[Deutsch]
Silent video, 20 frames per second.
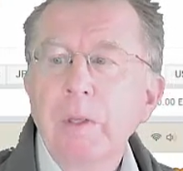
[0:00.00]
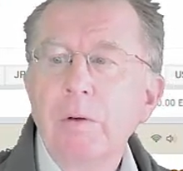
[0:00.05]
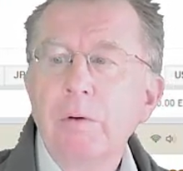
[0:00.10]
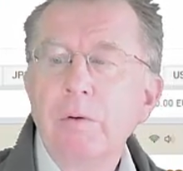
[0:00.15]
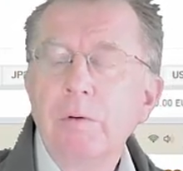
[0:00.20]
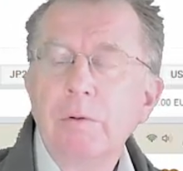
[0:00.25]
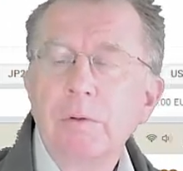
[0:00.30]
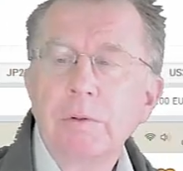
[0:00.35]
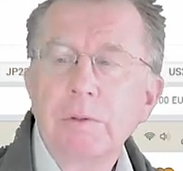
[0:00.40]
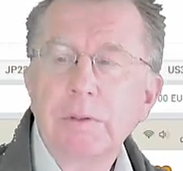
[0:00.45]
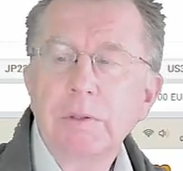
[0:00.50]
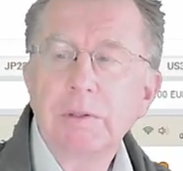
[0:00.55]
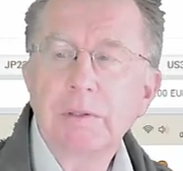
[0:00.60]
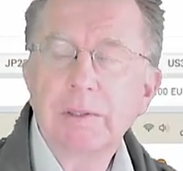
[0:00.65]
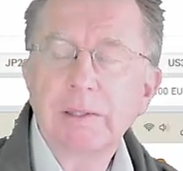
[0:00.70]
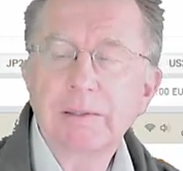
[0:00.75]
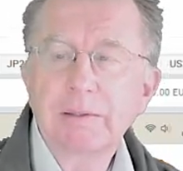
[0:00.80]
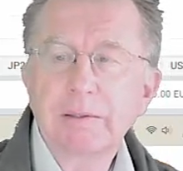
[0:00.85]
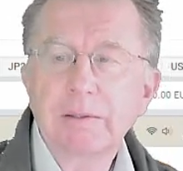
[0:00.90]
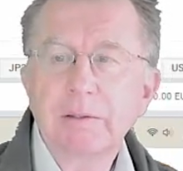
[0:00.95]
Und äh,
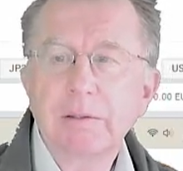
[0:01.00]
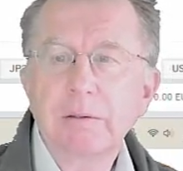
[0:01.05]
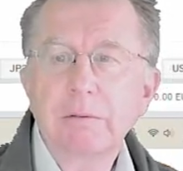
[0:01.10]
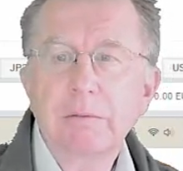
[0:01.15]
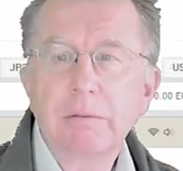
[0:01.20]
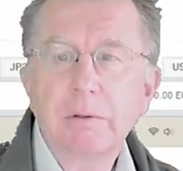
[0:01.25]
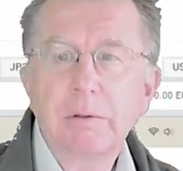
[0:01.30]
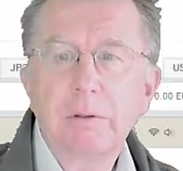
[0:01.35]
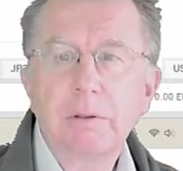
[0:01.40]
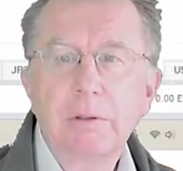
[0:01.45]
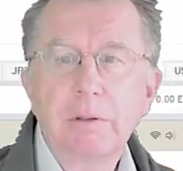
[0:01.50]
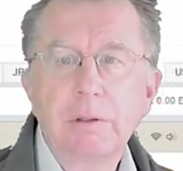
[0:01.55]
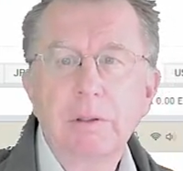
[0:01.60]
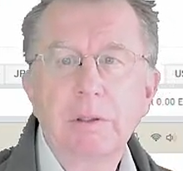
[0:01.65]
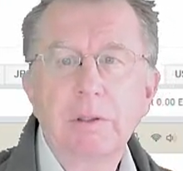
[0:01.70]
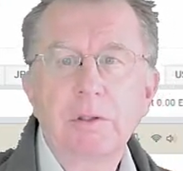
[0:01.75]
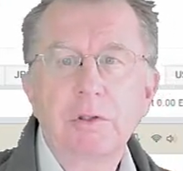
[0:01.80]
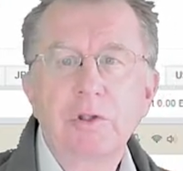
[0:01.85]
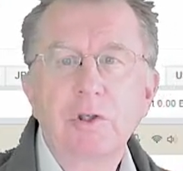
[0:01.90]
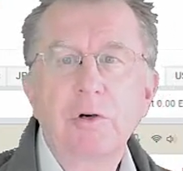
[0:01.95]
das ist natürlich
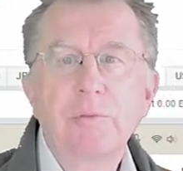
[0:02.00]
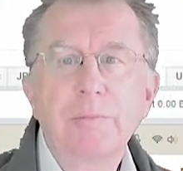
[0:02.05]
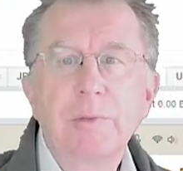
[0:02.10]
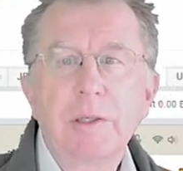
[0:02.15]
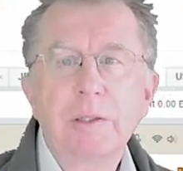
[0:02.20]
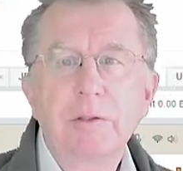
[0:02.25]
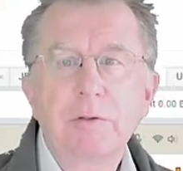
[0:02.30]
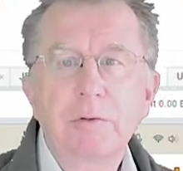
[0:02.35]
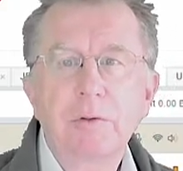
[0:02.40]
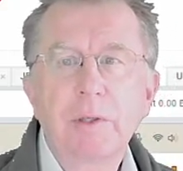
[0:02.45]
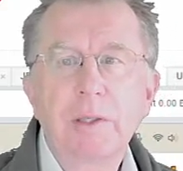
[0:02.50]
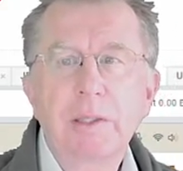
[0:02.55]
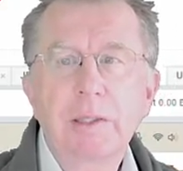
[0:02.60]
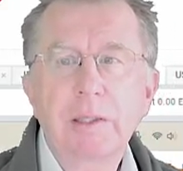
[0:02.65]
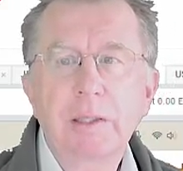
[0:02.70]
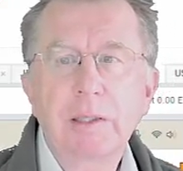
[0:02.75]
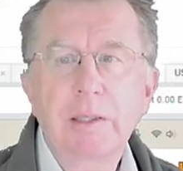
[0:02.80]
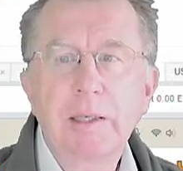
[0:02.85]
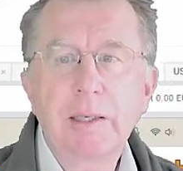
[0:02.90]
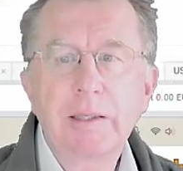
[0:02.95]
äh, schon mal so ein
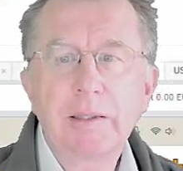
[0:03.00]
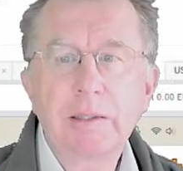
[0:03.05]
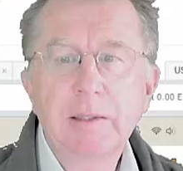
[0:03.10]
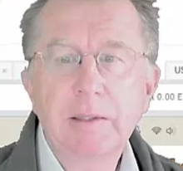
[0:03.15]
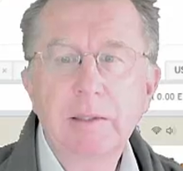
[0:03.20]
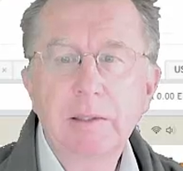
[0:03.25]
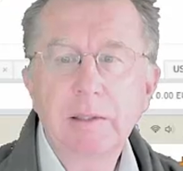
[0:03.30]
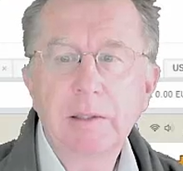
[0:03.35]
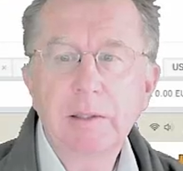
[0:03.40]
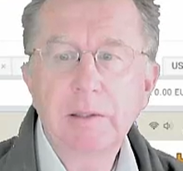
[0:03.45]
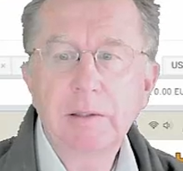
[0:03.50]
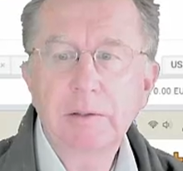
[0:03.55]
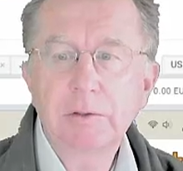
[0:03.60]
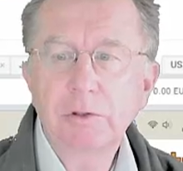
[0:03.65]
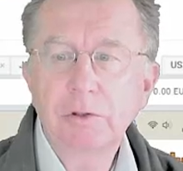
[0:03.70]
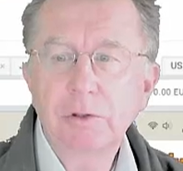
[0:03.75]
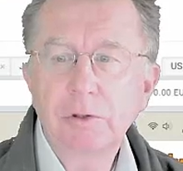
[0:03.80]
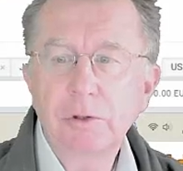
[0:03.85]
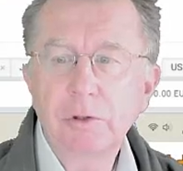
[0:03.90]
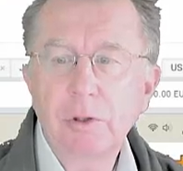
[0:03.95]
kleiner
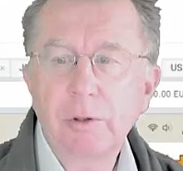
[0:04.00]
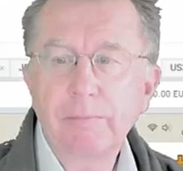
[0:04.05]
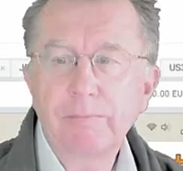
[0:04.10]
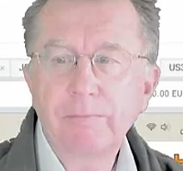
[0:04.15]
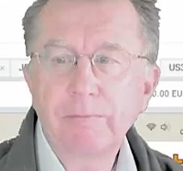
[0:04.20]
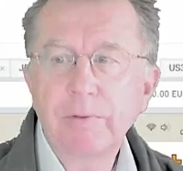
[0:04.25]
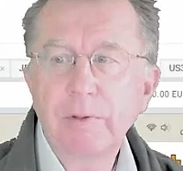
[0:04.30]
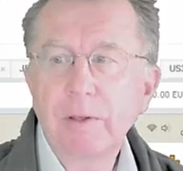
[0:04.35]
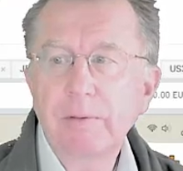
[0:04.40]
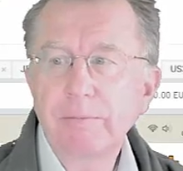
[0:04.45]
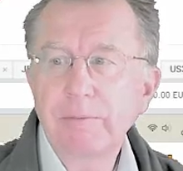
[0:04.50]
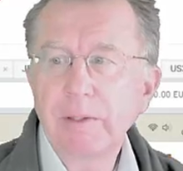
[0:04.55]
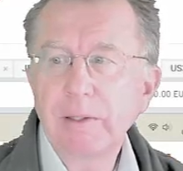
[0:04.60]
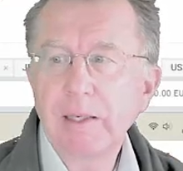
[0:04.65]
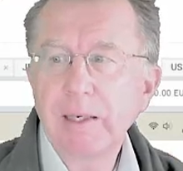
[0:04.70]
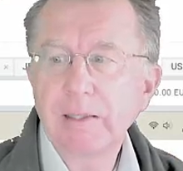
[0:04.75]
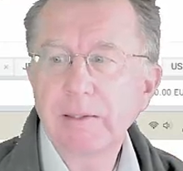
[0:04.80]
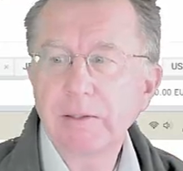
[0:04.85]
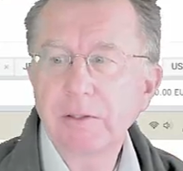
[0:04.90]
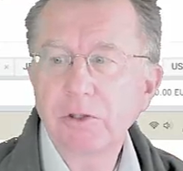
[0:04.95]
Tropfen auf den
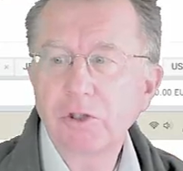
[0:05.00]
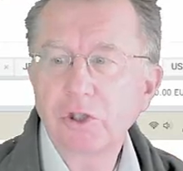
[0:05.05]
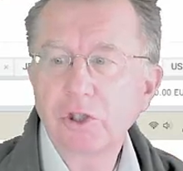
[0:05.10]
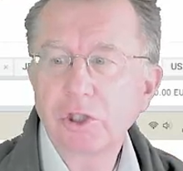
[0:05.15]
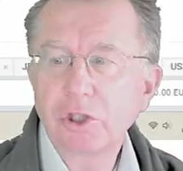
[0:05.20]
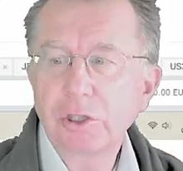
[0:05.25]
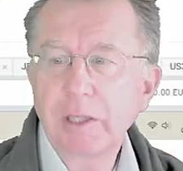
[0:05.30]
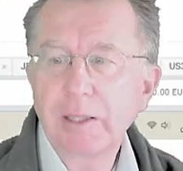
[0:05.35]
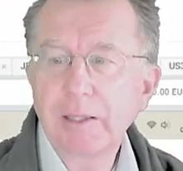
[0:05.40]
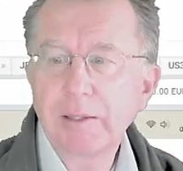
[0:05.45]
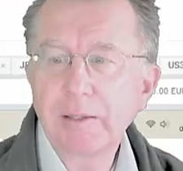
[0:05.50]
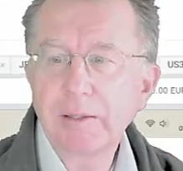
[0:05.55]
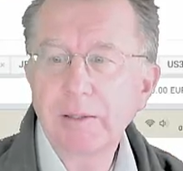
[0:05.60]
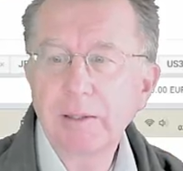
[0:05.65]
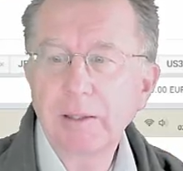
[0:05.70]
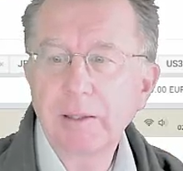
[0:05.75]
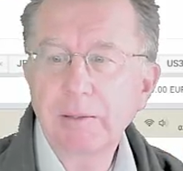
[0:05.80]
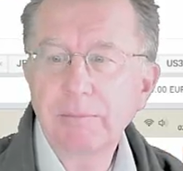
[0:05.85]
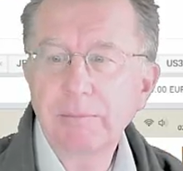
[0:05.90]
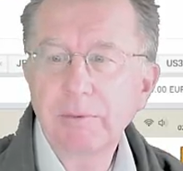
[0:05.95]
heißen Stein,
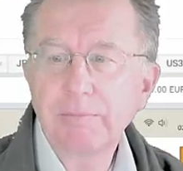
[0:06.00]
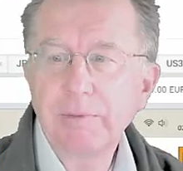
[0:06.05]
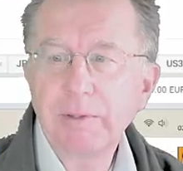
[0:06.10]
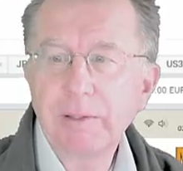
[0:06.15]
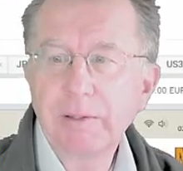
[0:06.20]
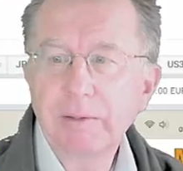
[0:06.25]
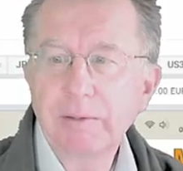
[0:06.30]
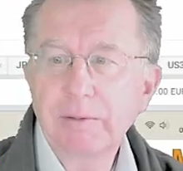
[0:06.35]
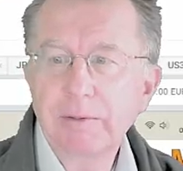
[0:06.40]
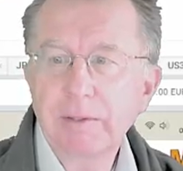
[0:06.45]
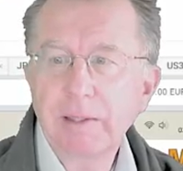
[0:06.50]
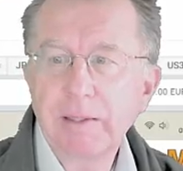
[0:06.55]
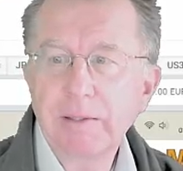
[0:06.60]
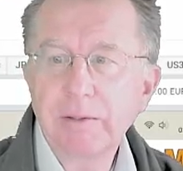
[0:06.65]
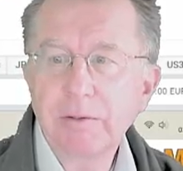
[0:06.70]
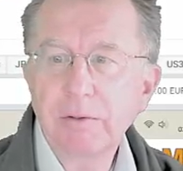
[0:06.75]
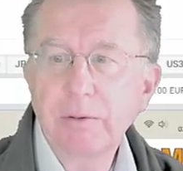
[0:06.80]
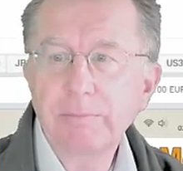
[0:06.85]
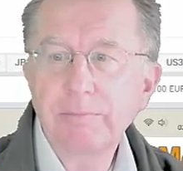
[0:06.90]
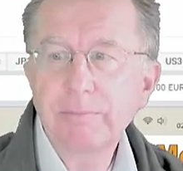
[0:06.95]
aber wenigstens ein
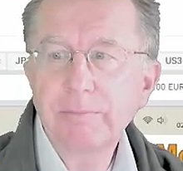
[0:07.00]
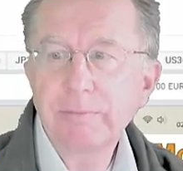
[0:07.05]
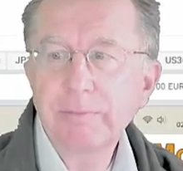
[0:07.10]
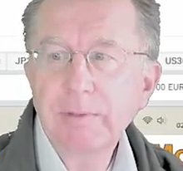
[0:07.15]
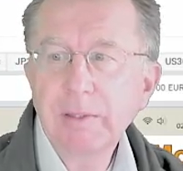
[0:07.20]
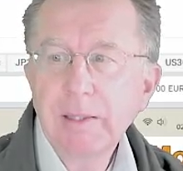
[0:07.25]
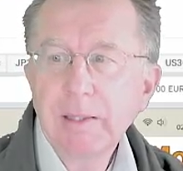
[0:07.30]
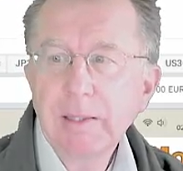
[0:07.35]
Tropfen,